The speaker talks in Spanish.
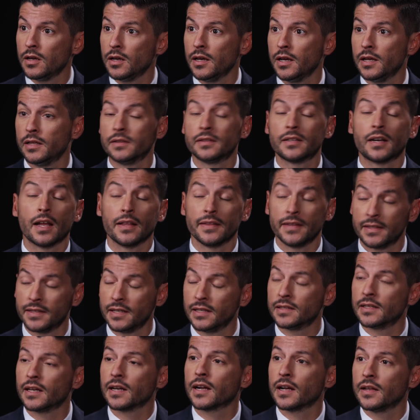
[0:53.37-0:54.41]
entre las
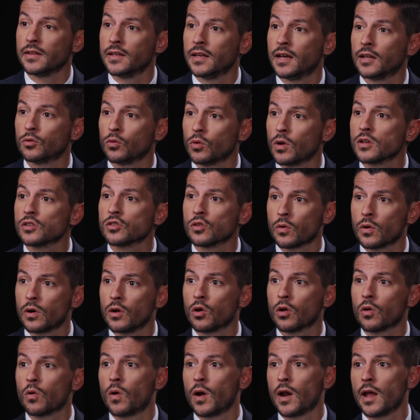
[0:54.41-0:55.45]
distintas candidaturas sobre
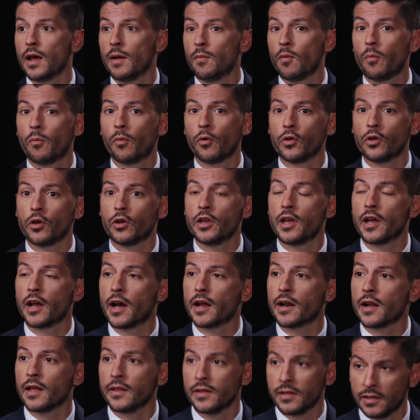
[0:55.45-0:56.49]
las cuales hemos podido
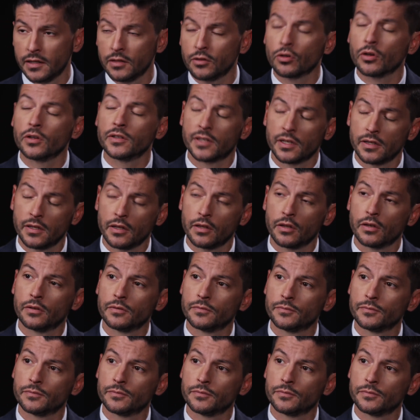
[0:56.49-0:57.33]
llegar a distintos entendidos.